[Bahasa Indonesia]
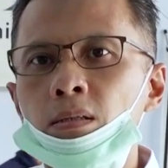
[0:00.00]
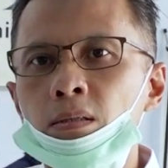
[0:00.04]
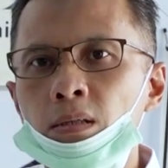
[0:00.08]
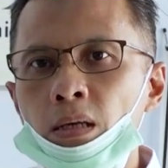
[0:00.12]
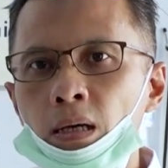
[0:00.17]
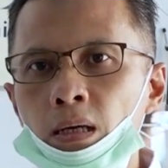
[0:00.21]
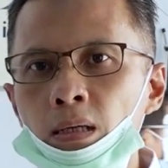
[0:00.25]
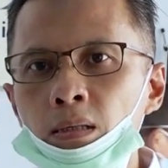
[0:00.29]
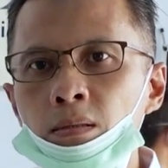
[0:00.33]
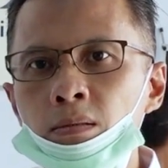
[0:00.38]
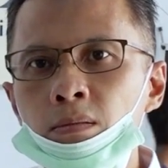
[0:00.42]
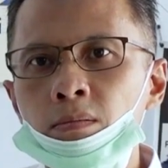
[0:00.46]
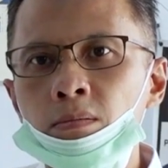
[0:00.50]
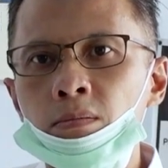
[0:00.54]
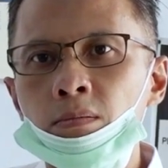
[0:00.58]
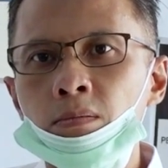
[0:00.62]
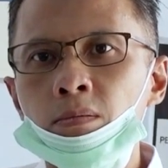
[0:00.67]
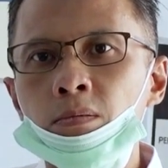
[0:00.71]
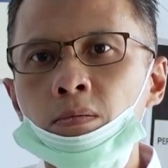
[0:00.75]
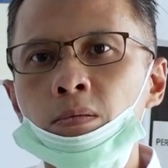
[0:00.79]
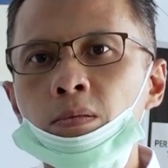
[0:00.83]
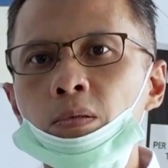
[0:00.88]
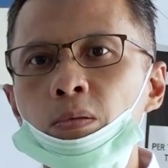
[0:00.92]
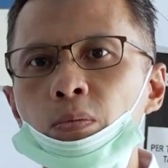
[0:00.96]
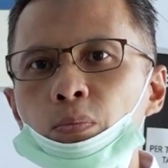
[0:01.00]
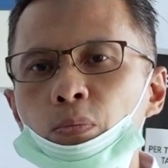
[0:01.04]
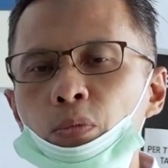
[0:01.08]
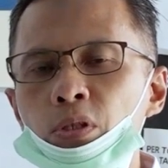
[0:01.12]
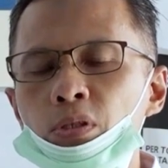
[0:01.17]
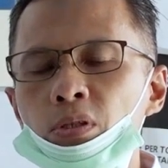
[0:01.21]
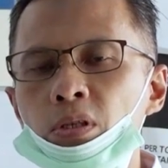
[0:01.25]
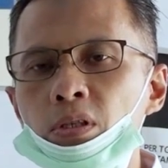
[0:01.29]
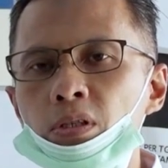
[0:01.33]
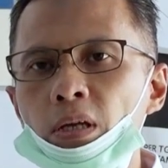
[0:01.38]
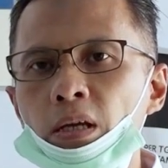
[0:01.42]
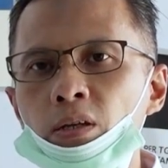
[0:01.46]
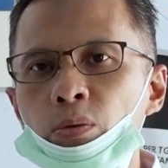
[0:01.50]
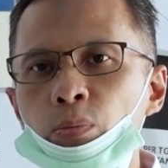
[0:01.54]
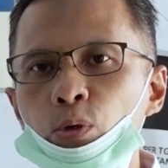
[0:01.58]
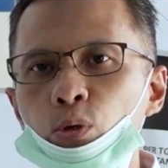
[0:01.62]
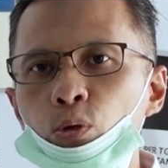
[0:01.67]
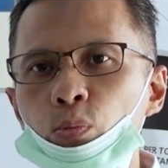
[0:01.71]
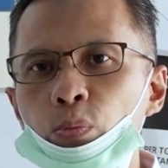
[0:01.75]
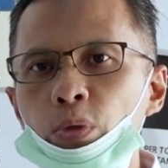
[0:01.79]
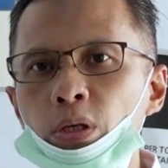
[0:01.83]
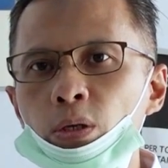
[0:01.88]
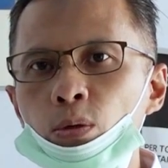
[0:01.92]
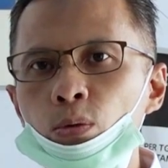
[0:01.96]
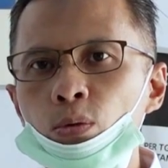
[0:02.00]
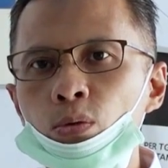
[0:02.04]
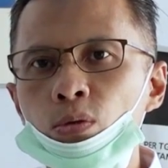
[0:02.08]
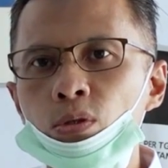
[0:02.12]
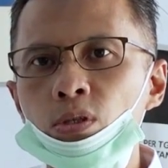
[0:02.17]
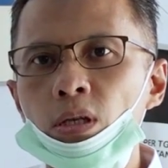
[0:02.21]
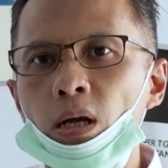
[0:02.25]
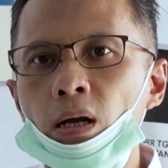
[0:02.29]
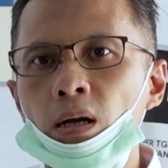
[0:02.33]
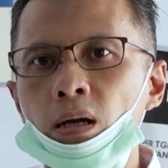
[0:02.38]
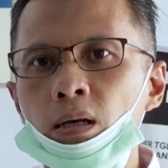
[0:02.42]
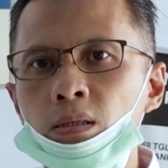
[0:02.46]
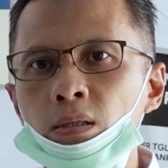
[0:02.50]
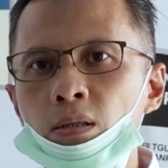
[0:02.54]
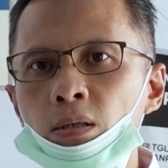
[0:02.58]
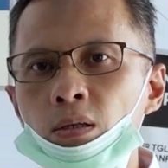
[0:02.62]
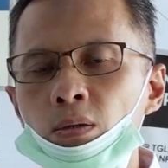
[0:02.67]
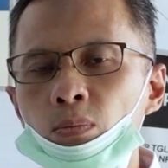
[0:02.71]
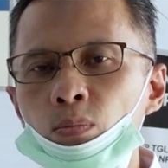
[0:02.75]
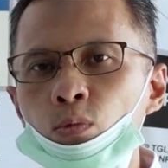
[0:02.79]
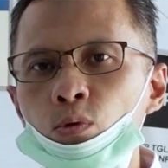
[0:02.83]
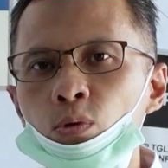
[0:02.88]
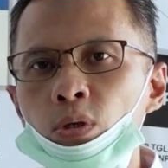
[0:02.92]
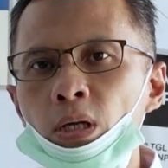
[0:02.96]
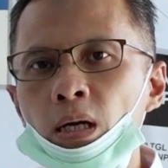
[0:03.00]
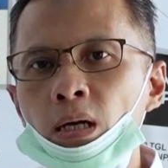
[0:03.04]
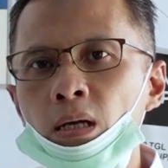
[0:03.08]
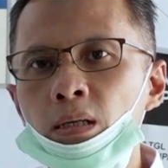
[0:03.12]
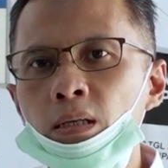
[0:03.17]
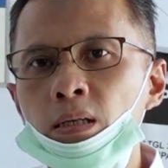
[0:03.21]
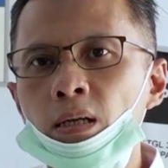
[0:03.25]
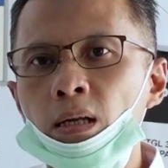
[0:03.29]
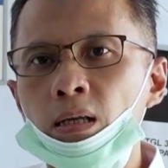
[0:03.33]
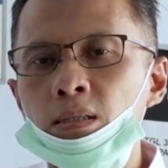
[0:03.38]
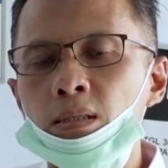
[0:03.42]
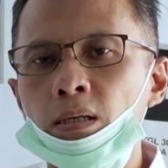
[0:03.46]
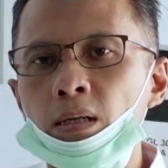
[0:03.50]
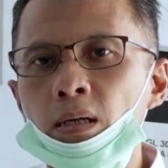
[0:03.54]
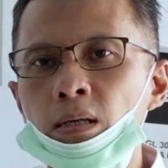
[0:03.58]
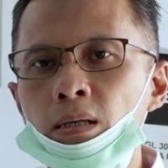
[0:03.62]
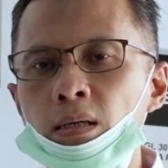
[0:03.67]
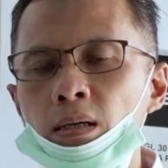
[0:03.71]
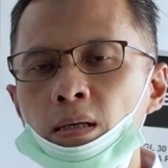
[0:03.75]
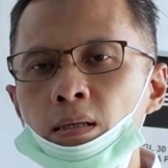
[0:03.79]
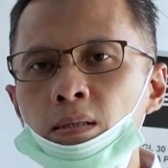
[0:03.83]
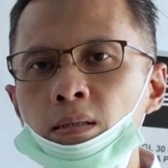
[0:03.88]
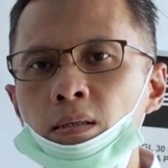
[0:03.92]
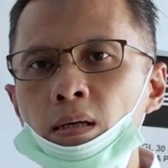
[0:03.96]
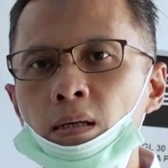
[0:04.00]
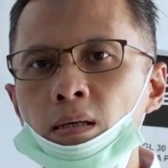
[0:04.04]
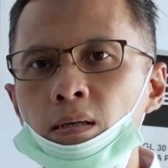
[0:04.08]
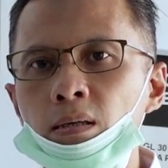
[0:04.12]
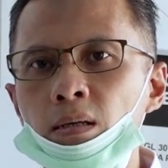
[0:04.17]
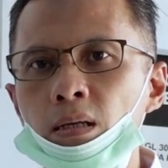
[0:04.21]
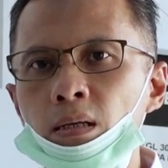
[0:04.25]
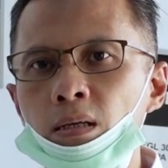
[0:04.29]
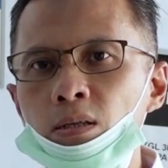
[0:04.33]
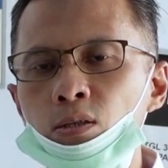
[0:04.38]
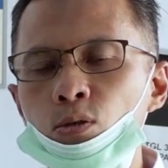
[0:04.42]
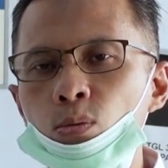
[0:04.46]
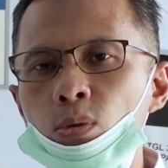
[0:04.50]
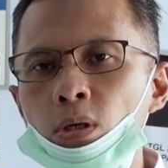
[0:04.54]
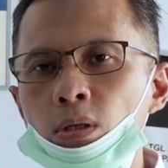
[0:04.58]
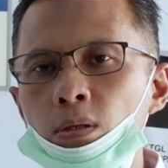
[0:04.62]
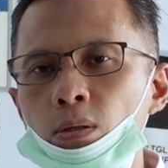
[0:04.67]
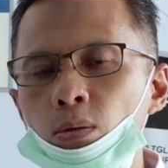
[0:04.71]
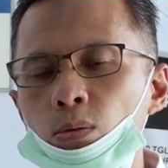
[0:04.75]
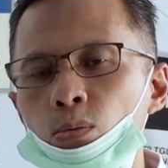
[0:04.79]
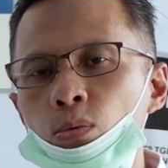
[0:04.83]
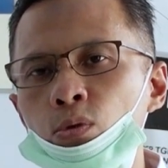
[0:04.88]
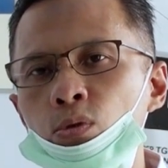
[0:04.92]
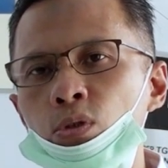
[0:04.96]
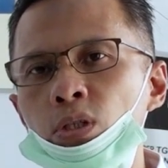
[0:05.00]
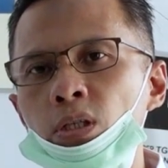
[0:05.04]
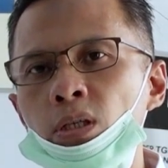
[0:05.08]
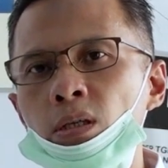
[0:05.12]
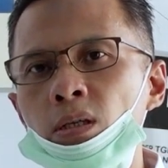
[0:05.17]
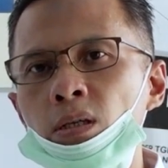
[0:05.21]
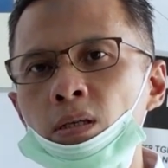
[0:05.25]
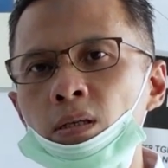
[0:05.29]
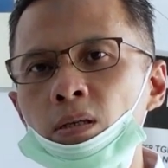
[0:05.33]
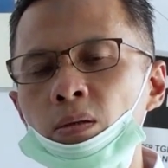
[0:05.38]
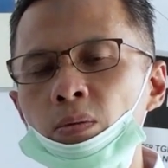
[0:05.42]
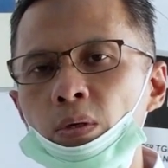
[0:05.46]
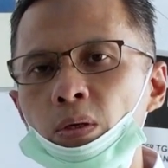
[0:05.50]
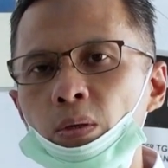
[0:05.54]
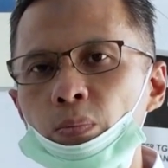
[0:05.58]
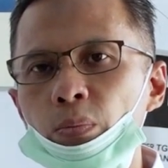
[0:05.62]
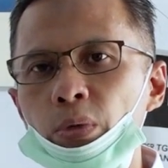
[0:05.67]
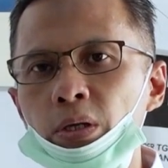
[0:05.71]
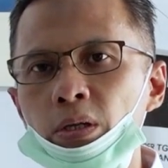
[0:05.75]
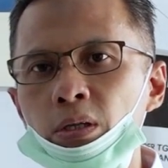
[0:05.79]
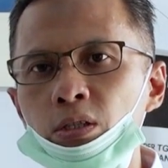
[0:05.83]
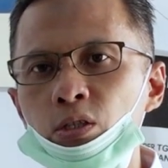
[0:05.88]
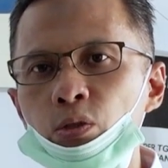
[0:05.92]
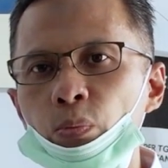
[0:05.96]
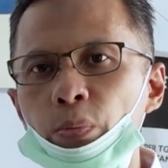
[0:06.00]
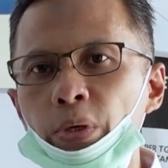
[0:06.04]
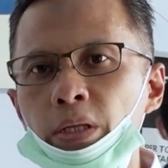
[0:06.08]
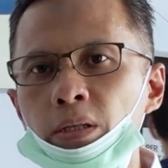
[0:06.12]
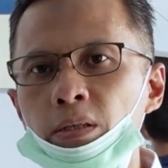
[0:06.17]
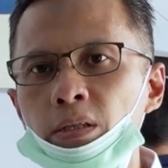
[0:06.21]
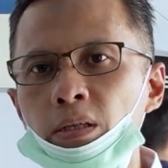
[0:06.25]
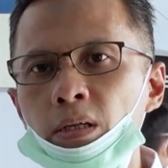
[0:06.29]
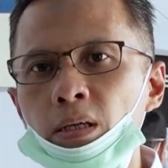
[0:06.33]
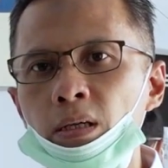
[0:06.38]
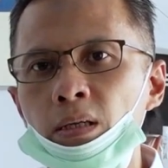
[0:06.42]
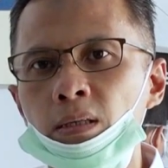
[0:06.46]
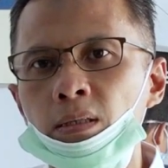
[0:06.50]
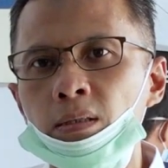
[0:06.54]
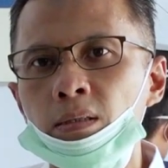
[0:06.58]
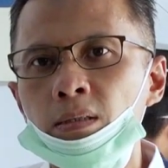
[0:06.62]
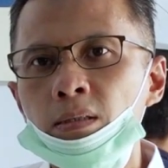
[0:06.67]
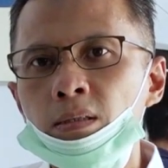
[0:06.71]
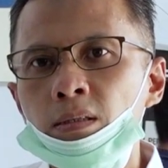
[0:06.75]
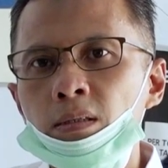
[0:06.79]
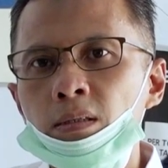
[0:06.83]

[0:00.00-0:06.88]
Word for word: Dan bisnis air minum biru sangat mudah dilaksanakan karena sudah teruji manajemennya.